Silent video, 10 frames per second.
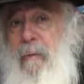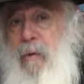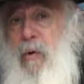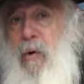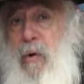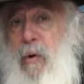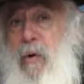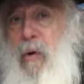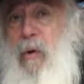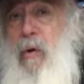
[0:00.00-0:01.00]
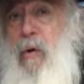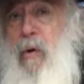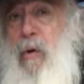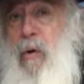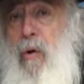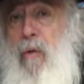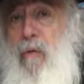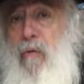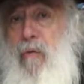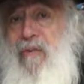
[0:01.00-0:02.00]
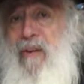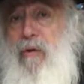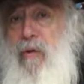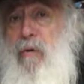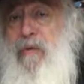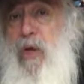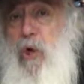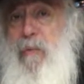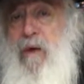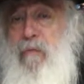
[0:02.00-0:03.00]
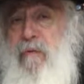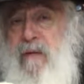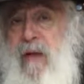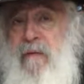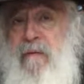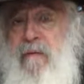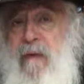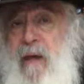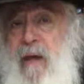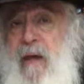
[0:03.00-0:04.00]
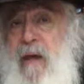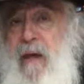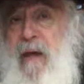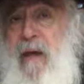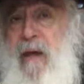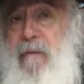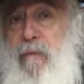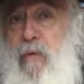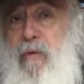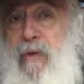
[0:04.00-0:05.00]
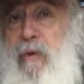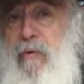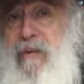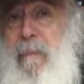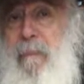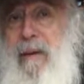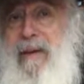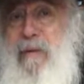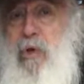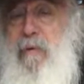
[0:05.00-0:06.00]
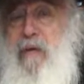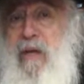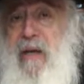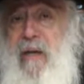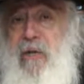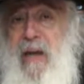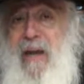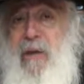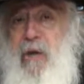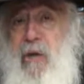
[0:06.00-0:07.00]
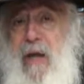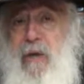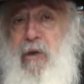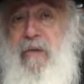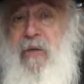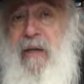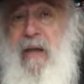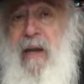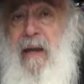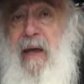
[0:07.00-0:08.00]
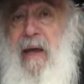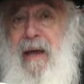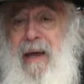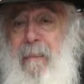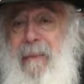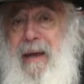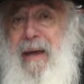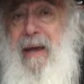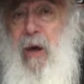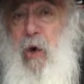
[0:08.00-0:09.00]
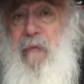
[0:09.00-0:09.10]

pour que vous vous faites compter combien vous êtes, il faut vous faites compter par les demi-shekels. Chacun donne un demi-shekel et après on